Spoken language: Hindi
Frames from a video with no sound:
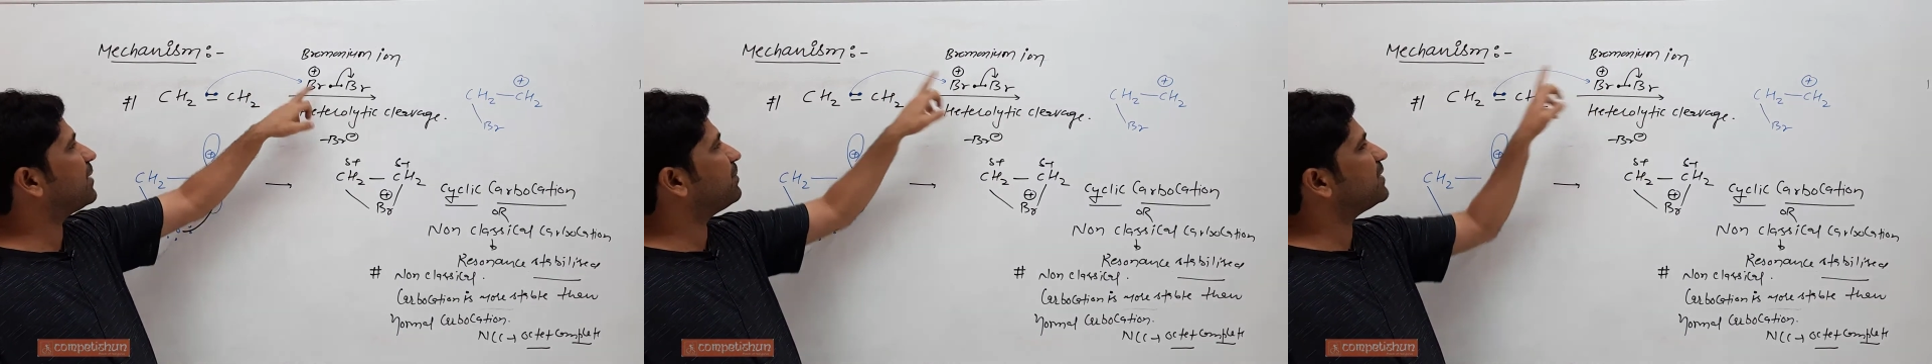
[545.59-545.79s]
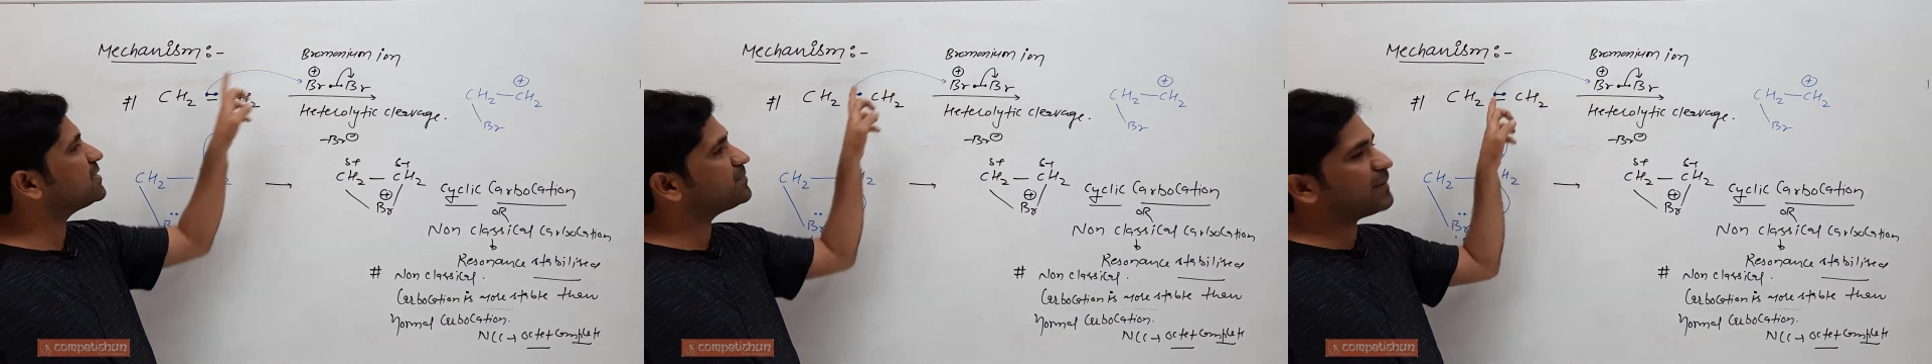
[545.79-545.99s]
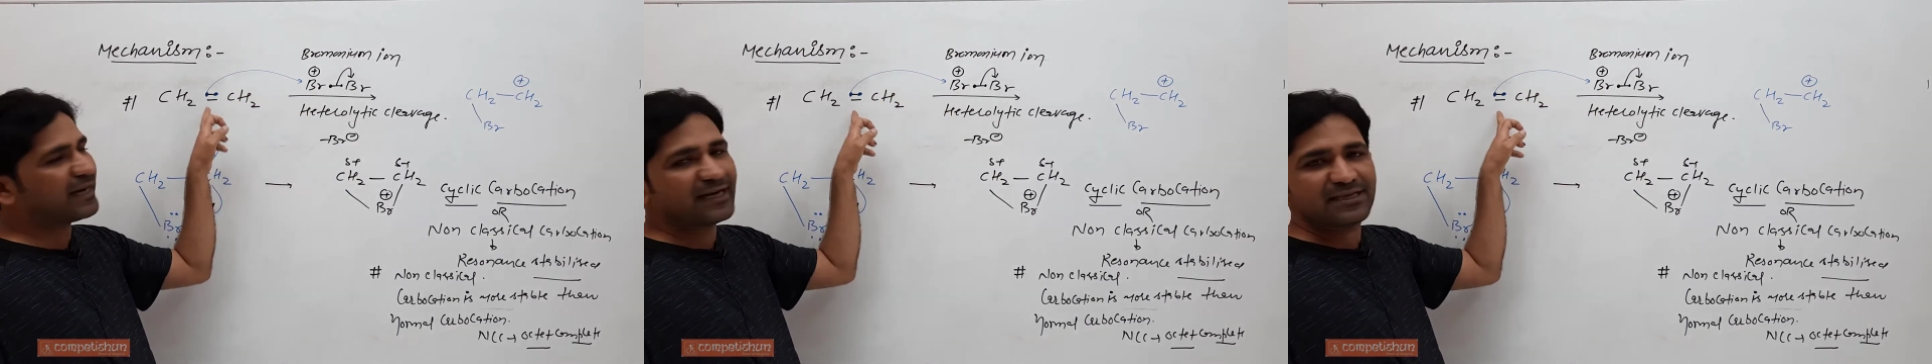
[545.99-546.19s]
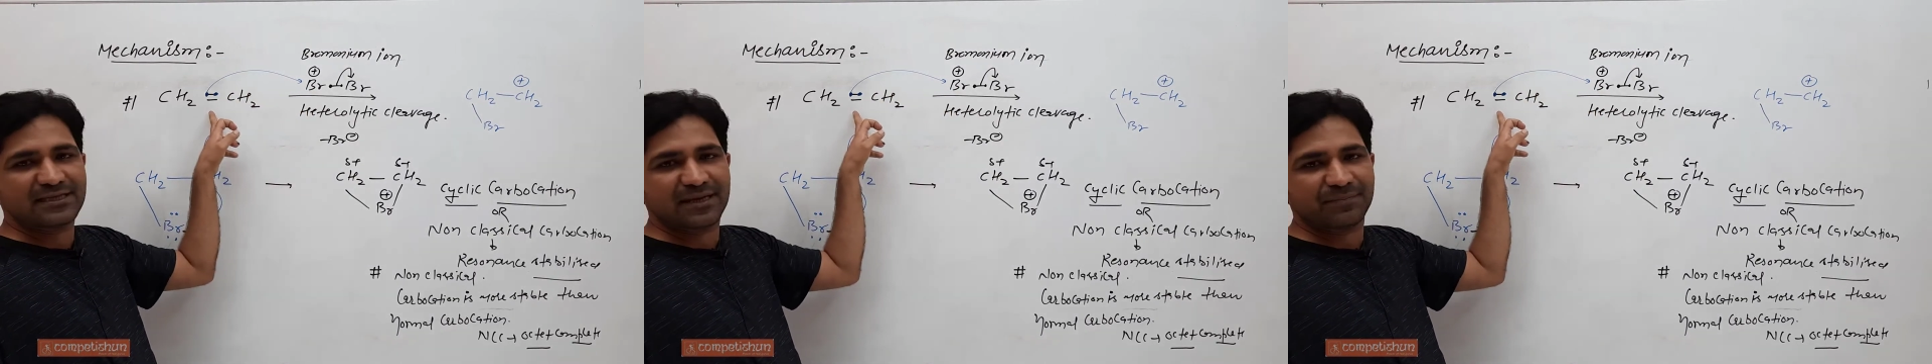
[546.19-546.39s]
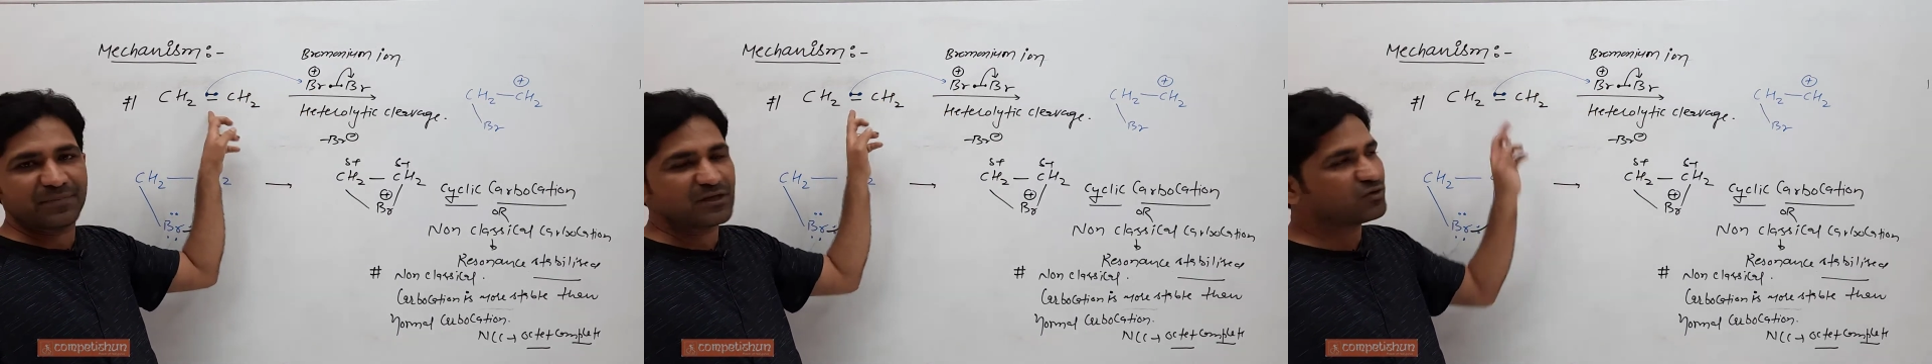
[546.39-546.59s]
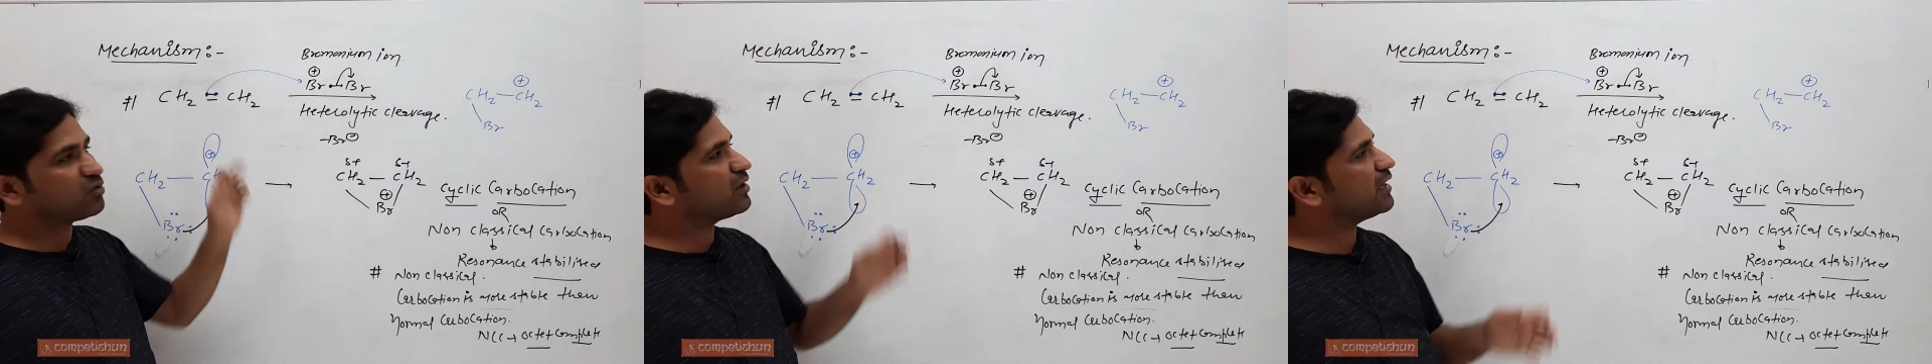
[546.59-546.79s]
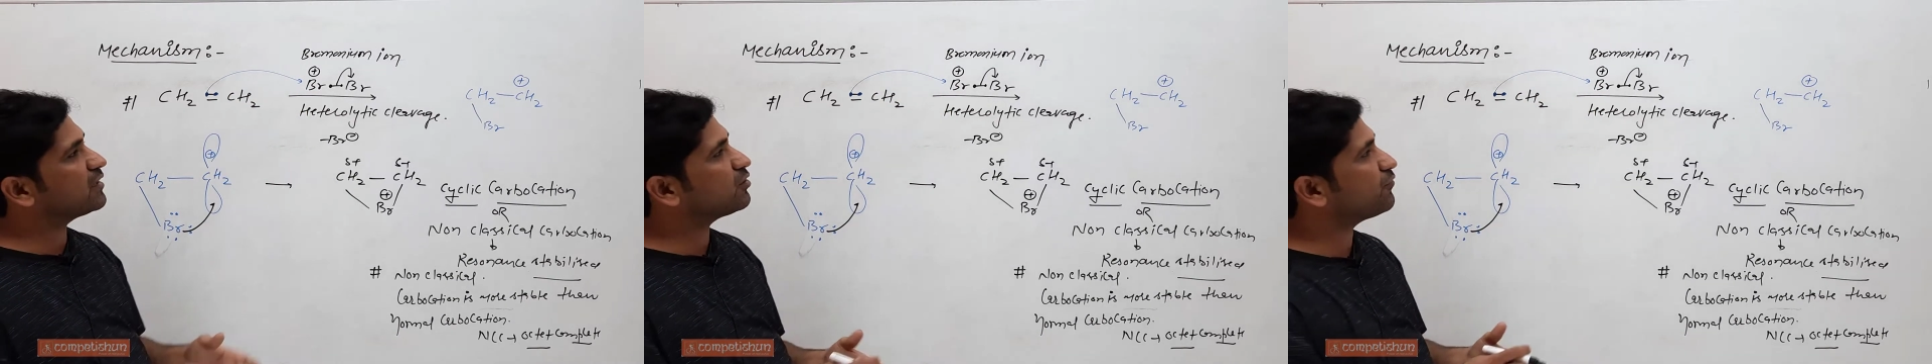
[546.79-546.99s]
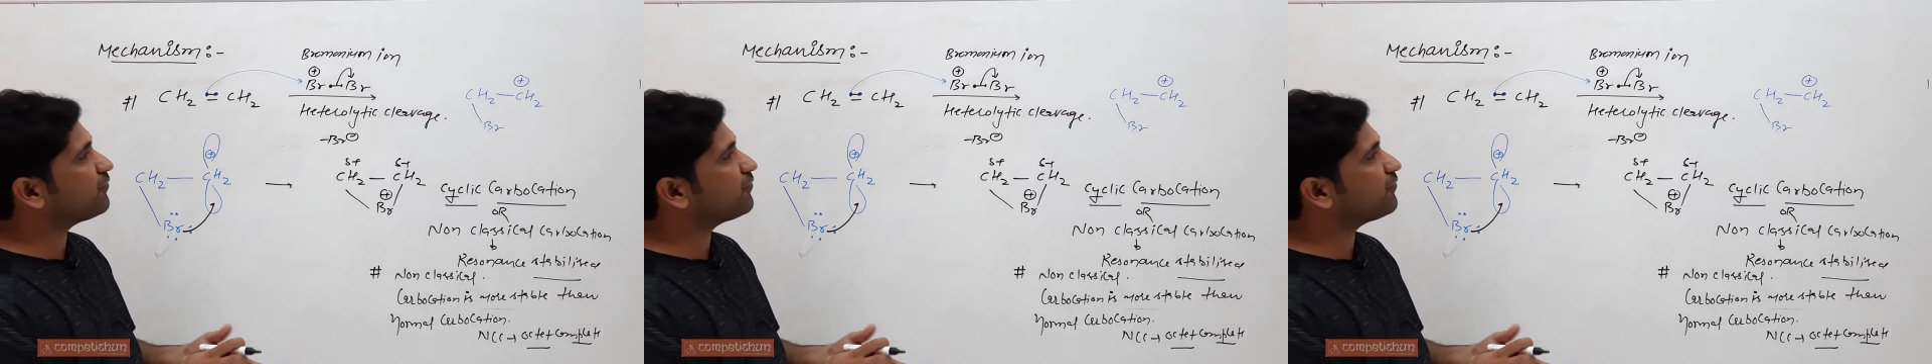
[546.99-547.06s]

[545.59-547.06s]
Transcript: आर प्लस पहले स्टेप में जुड़ रहा है तो